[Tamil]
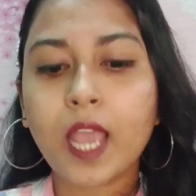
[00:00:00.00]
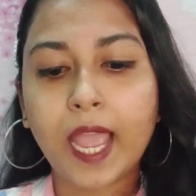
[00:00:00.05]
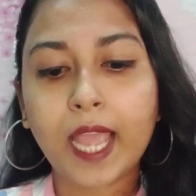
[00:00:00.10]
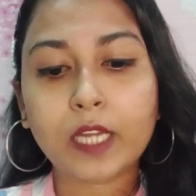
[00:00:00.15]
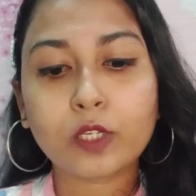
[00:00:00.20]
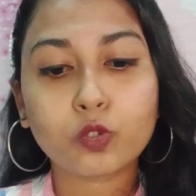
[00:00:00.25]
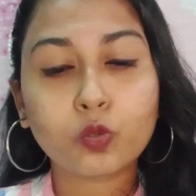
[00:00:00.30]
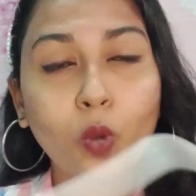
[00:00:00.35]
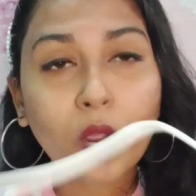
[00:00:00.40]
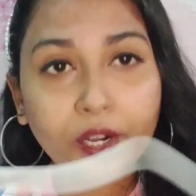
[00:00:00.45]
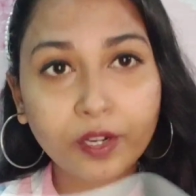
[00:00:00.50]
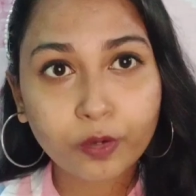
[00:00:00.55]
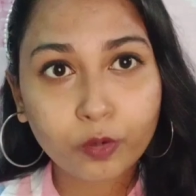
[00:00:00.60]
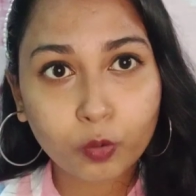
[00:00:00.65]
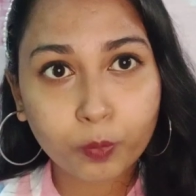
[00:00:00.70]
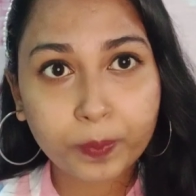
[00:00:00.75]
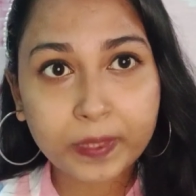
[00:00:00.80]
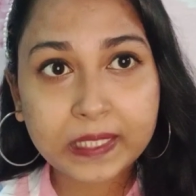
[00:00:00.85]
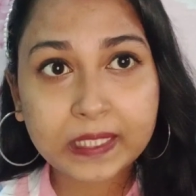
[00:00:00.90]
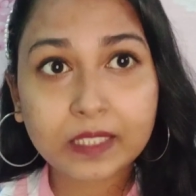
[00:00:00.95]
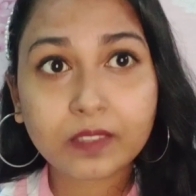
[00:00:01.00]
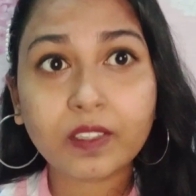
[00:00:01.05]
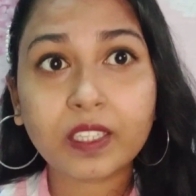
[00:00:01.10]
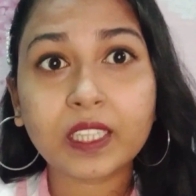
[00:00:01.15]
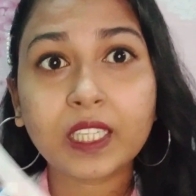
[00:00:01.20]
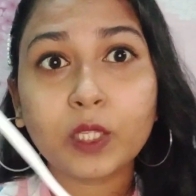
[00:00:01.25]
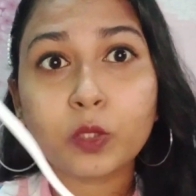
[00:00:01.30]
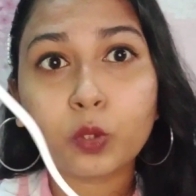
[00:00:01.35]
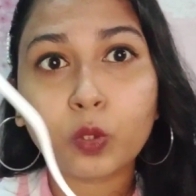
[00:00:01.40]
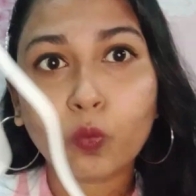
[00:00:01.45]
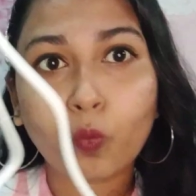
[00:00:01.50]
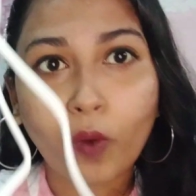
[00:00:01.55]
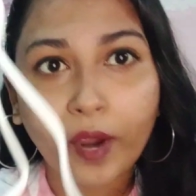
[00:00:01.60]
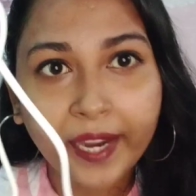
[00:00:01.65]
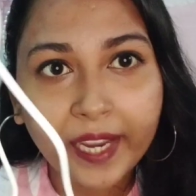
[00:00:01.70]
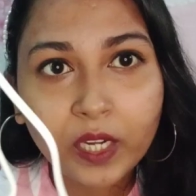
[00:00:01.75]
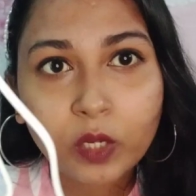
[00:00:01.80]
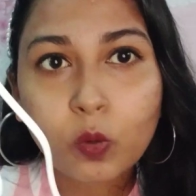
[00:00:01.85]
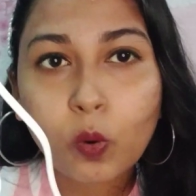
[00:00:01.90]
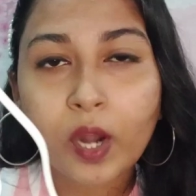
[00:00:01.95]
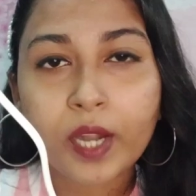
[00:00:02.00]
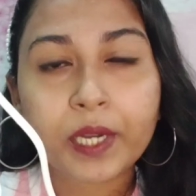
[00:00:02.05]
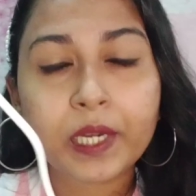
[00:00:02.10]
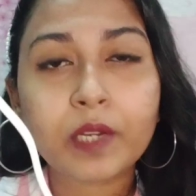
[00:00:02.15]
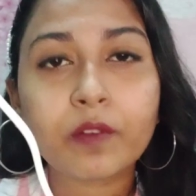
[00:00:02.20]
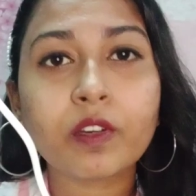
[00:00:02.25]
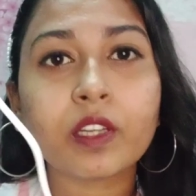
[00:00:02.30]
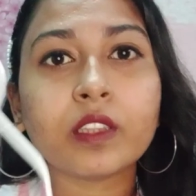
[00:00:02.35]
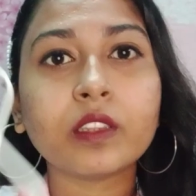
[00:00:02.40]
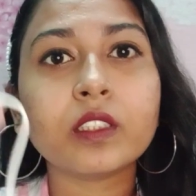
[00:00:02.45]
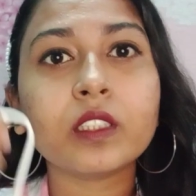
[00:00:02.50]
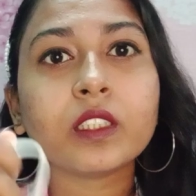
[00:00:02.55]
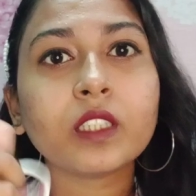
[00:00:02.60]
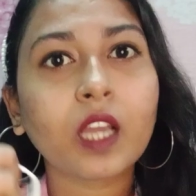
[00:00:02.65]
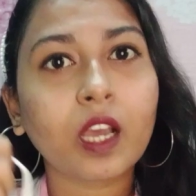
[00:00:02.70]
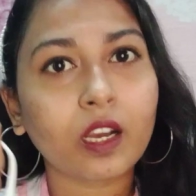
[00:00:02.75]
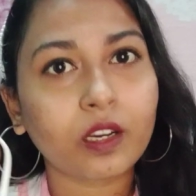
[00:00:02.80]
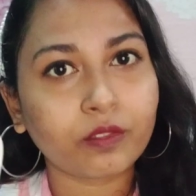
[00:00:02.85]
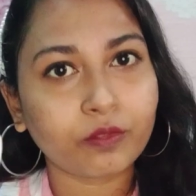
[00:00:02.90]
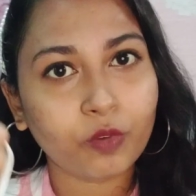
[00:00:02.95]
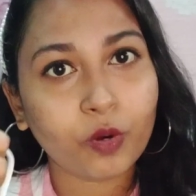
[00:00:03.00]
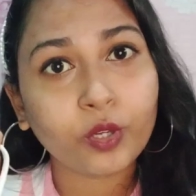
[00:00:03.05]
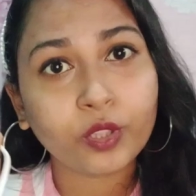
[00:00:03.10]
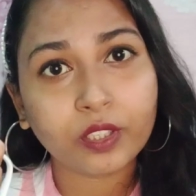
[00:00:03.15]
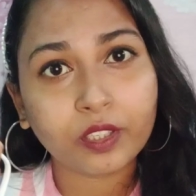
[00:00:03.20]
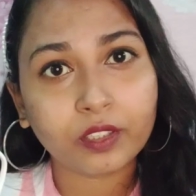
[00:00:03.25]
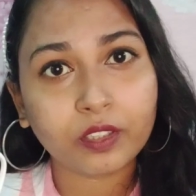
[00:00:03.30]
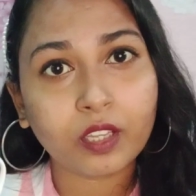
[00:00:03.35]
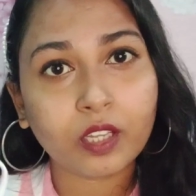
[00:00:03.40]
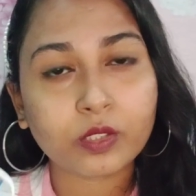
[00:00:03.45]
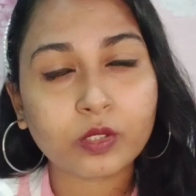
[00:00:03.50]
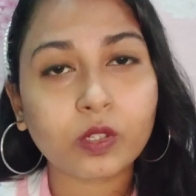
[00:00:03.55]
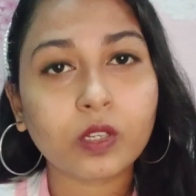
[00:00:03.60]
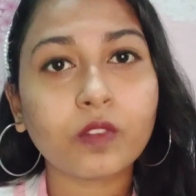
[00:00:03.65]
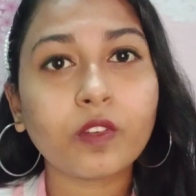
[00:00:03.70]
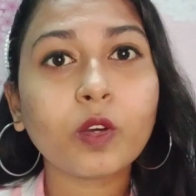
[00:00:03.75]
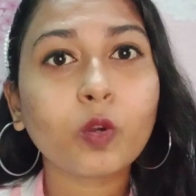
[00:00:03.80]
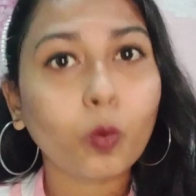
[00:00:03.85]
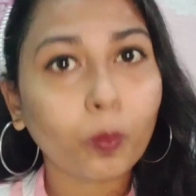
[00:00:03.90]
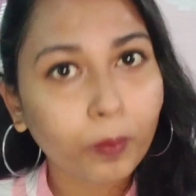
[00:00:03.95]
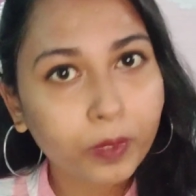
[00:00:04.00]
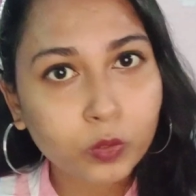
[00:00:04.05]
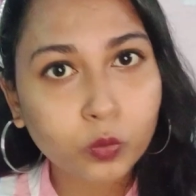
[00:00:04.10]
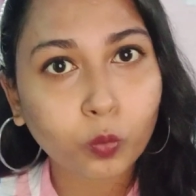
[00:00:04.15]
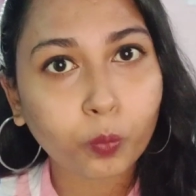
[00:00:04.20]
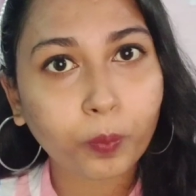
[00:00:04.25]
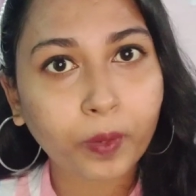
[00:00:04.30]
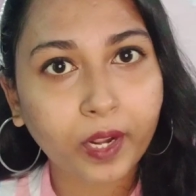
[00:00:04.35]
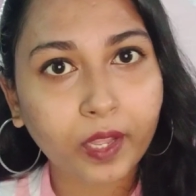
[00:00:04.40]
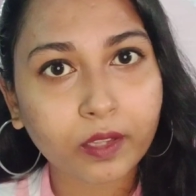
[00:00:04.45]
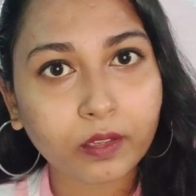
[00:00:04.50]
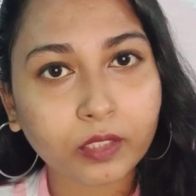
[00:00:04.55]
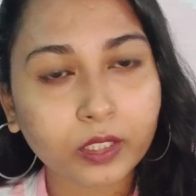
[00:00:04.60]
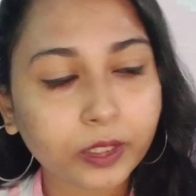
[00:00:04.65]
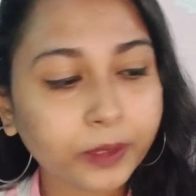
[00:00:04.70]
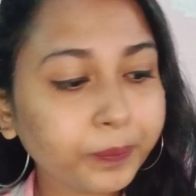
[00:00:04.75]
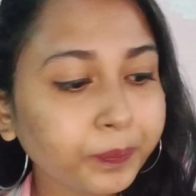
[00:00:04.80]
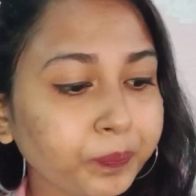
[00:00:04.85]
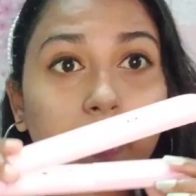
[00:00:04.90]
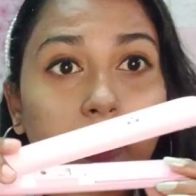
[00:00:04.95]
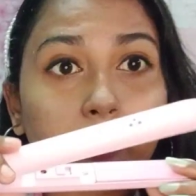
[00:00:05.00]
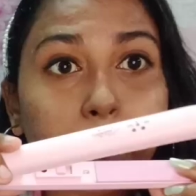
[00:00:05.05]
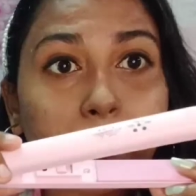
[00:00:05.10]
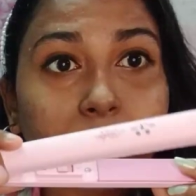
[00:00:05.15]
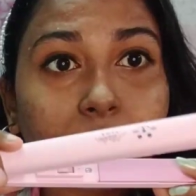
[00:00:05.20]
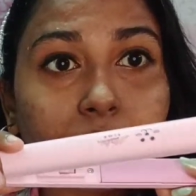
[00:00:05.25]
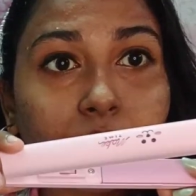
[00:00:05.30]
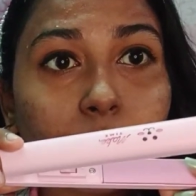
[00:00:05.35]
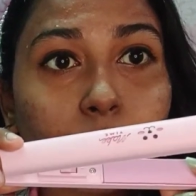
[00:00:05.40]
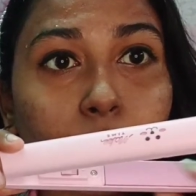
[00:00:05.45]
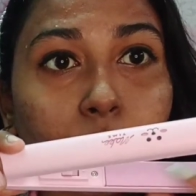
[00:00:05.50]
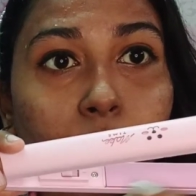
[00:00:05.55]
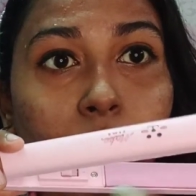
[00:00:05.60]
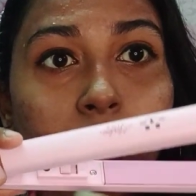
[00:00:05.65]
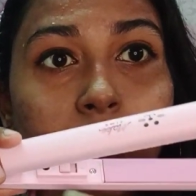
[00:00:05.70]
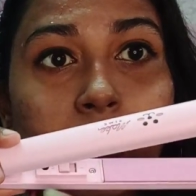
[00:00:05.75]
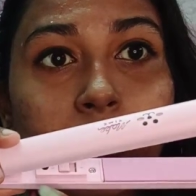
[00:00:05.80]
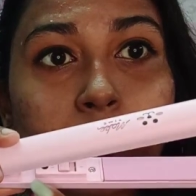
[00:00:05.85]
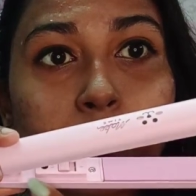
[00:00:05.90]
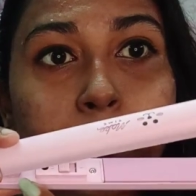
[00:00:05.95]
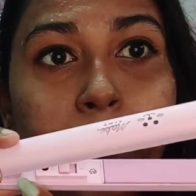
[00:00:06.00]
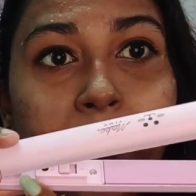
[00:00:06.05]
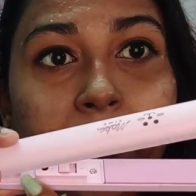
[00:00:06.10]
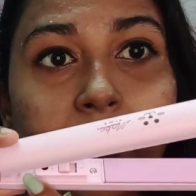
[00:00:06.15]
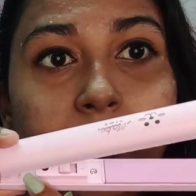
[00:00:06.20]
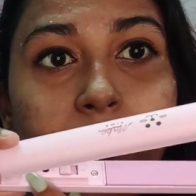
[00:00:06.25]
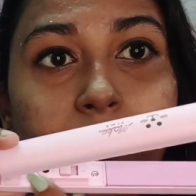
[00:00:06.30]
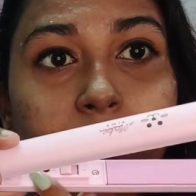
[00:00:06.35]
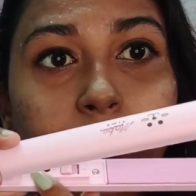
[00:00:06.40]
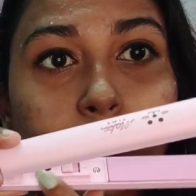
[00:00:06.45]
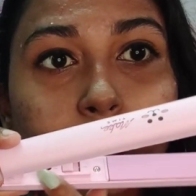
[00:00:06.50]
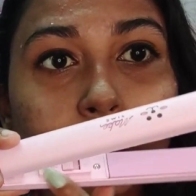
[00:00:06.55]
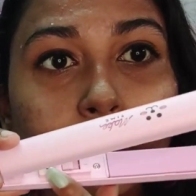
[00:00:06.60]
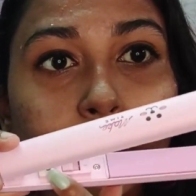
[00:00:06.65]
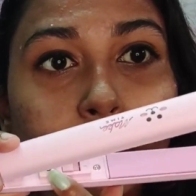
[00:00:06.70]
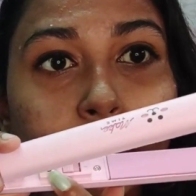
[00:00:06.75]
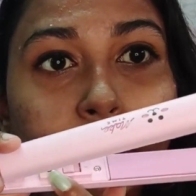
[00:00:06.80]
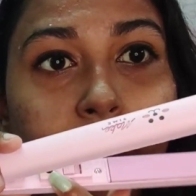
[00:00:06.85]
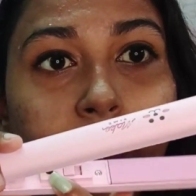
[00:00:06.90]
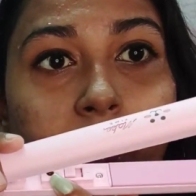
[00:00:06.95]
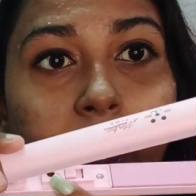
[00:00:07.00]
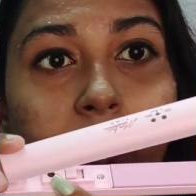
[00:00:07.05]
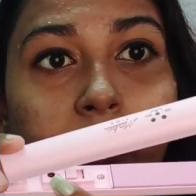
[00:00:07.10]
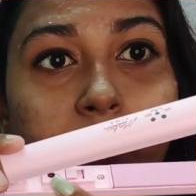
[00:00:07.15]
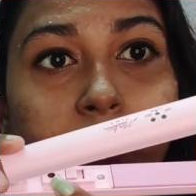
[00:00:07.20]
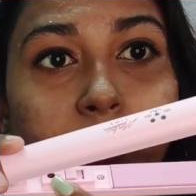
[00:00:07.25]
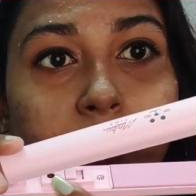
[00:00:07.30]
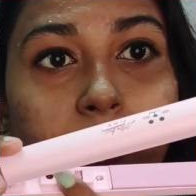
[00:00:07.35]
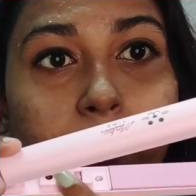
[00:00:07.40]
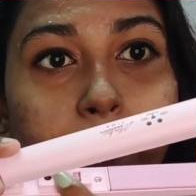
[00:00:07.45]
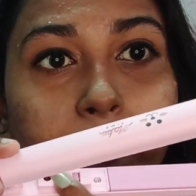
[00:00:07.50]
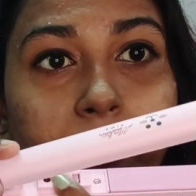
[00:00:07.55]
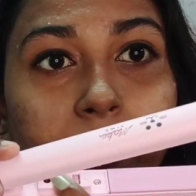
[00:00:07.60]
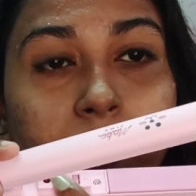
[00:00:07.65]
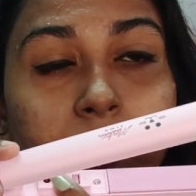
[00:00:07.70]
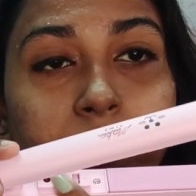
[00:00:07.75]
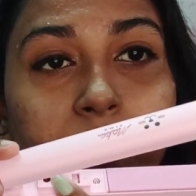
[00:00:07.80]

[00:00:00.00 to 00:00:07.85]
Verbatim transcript: அண்ட் டூ ஹண்ட்ரட் ருபீஸ்க்கு வந்து இதோட ஒயர் குவாலிட்டி வந்து நான் போர்த் தான் சொல்லுவேன் ரொம்ப சூப்பராக இருக்குது இதில் பார்த்திங்கன்னா ஒரு ஆன் ஆஃப் பட்டன் வந்து வந்து கொடுத்துருக்காங்க ஸோ இந்த ப இது